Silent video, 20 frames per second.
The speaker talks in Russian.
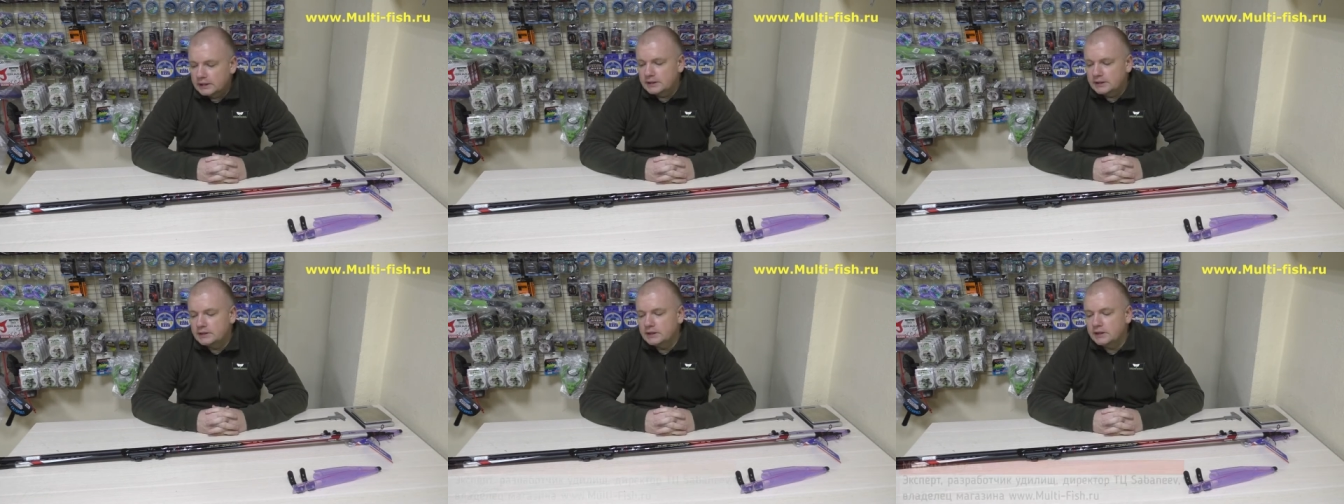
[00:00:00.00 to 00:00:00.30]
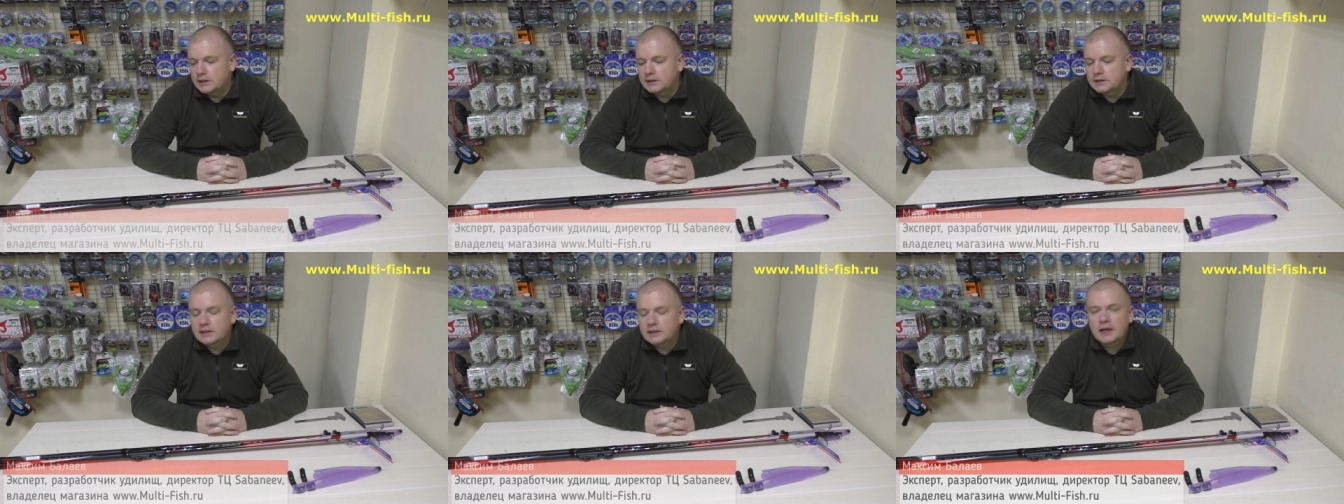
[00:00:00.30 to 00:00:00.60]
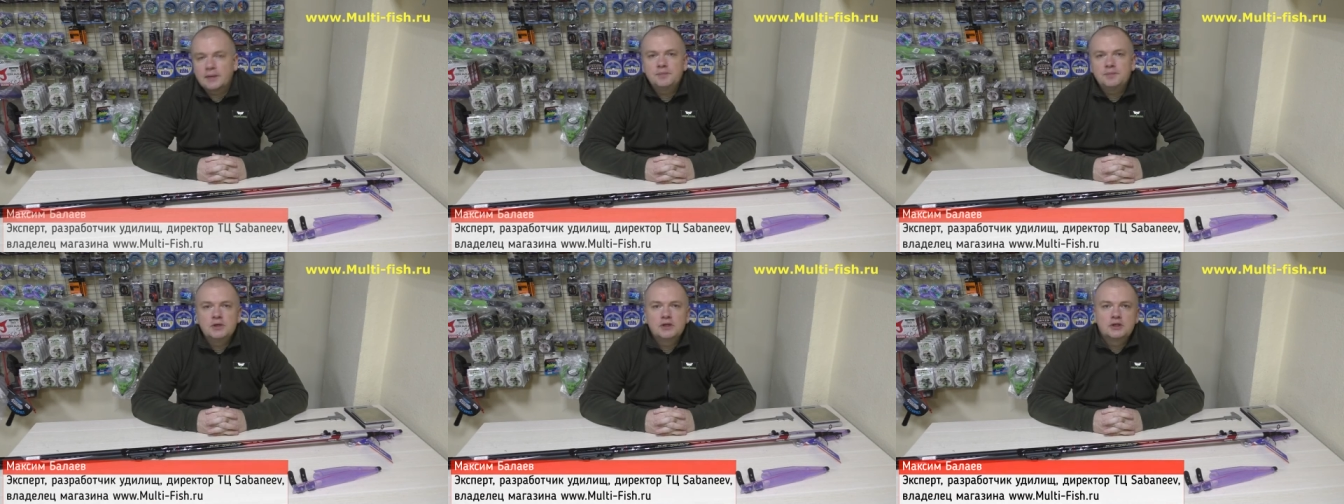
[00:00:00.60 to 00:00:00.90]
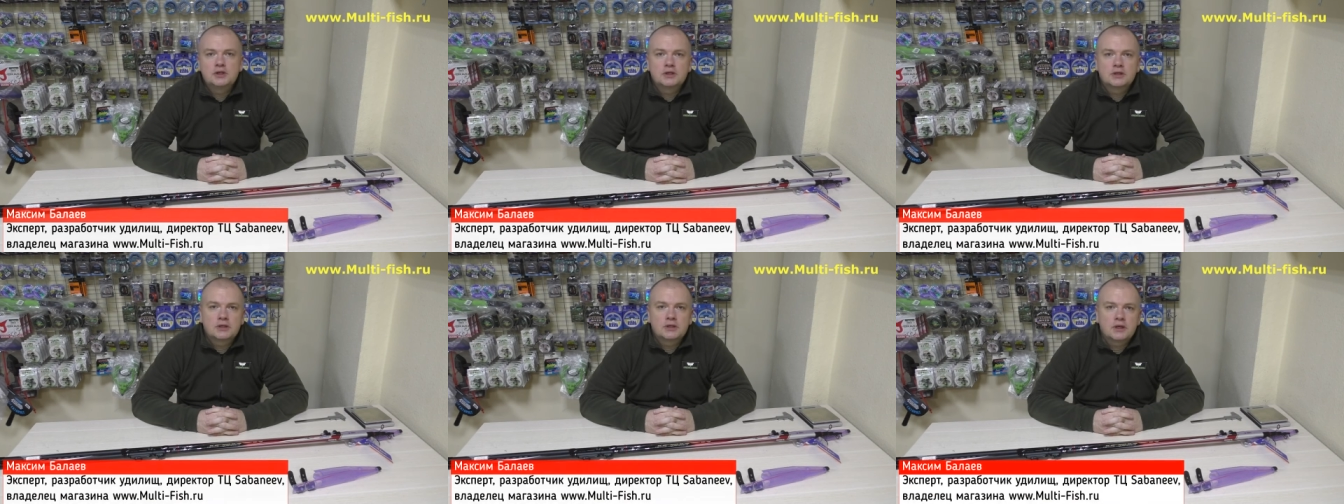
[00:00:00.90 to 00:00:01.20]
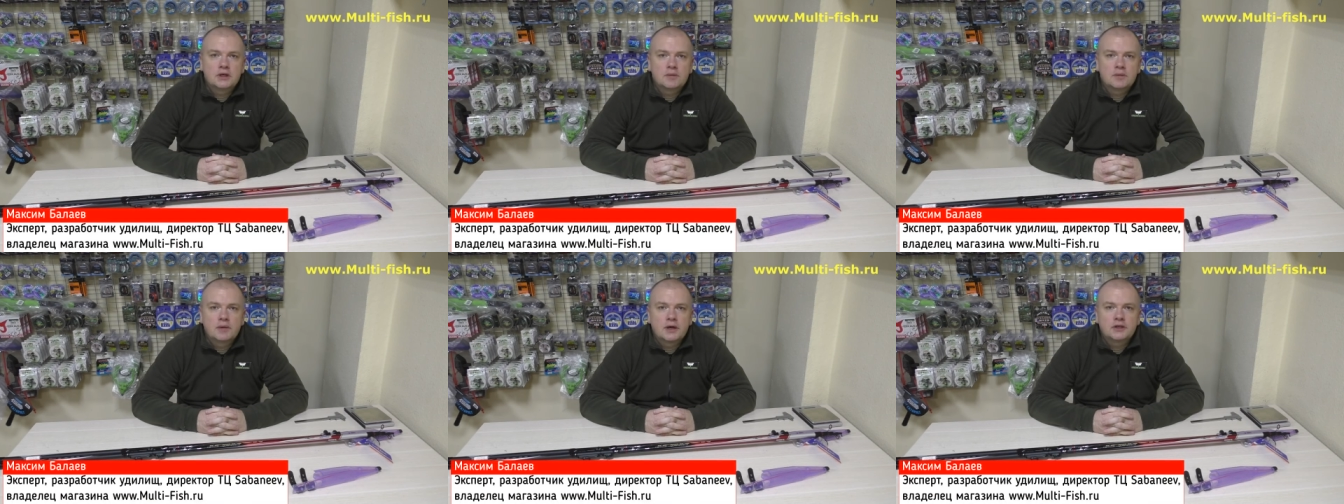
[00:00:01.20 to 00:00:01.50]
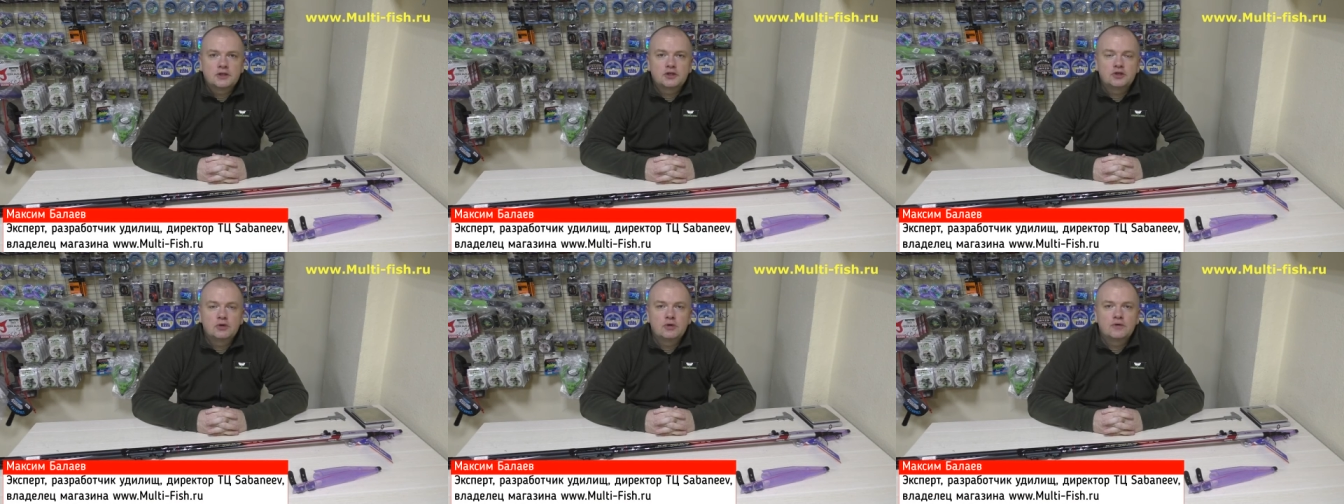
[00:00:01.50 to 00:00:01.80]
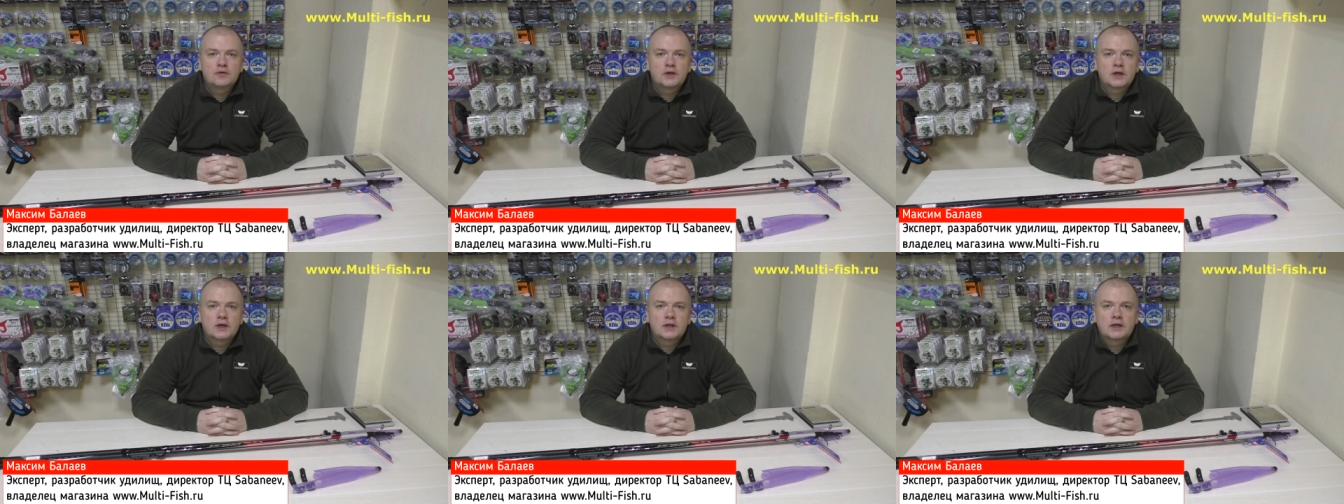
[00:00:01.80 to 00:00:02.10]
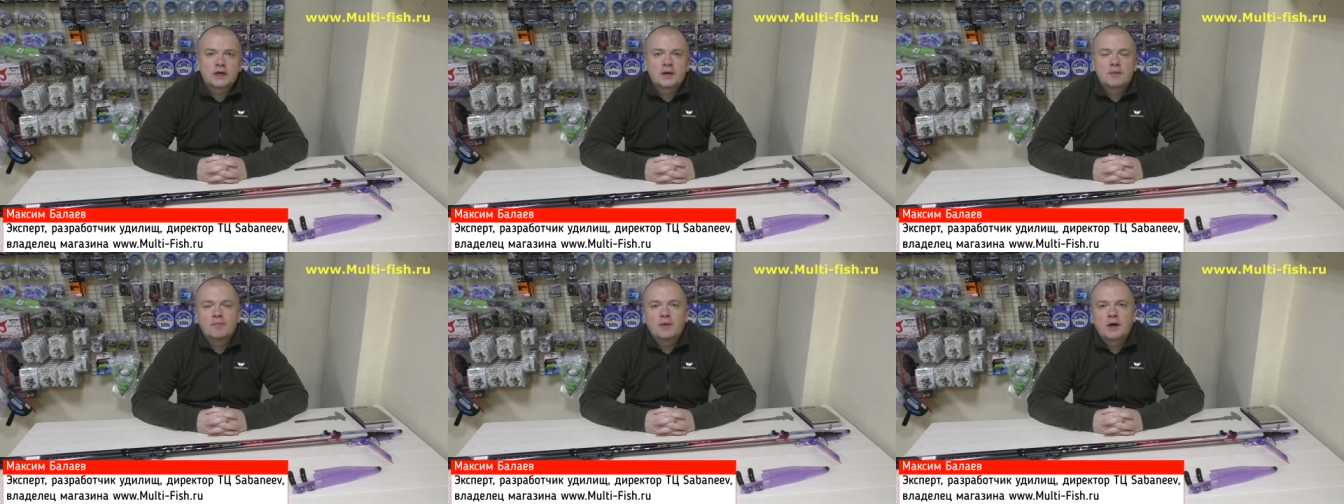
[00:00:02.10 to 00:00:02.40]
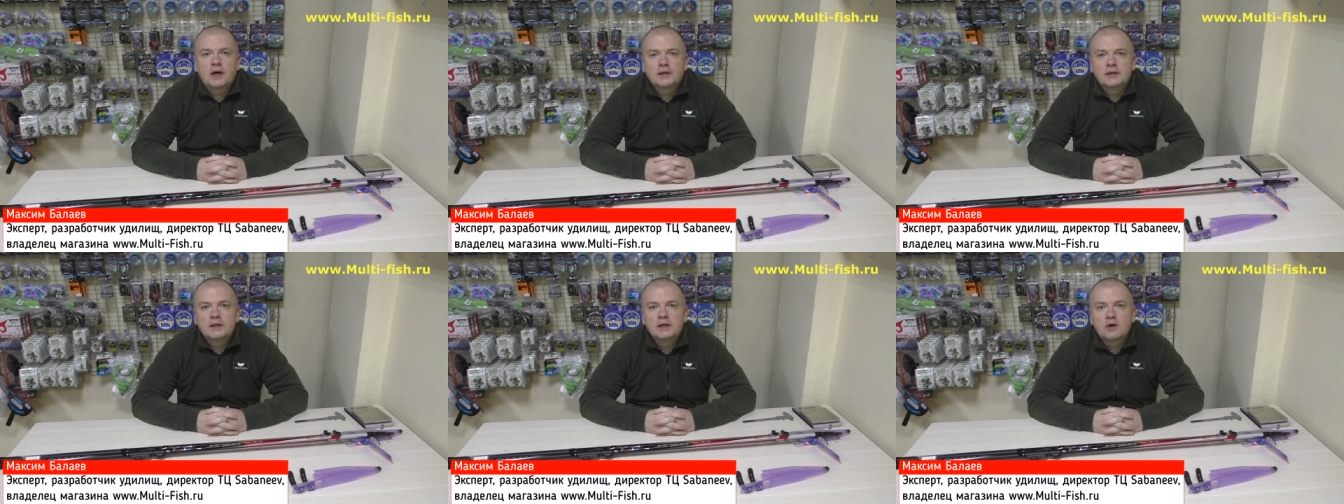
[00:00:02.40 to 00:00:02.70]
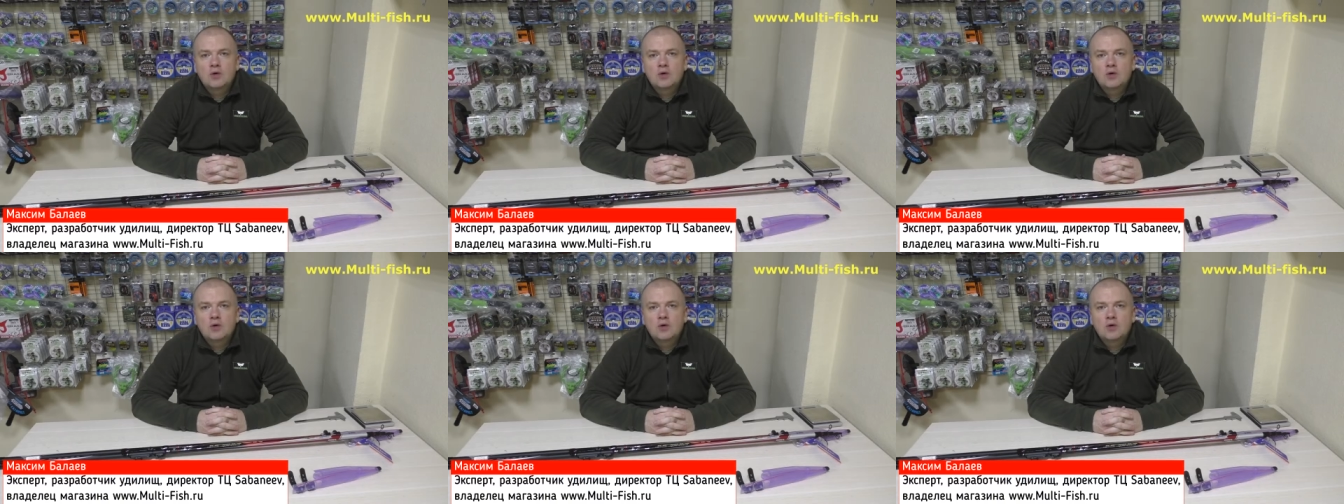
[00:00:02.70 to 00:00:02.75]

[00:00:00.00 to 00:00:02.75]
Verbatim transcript: телескопические мочевки от компании